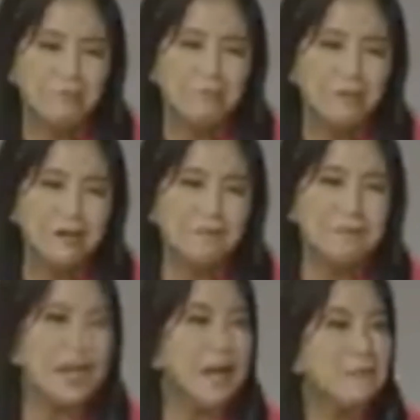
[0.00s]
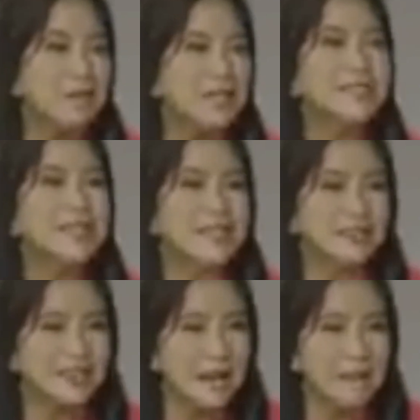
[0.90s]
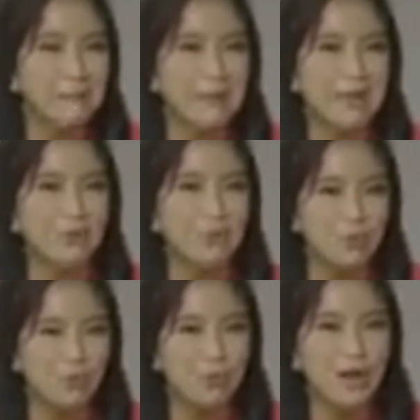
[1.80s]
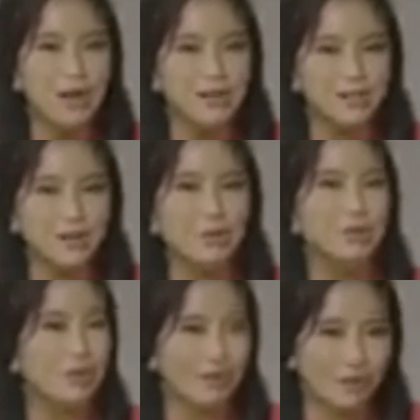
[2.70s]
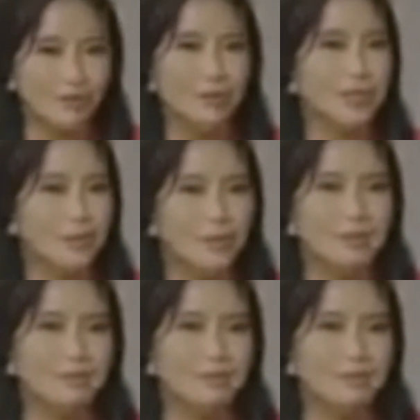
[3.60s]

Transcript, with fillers: ma- maraming salita pero kulang sa on the ground na gawa.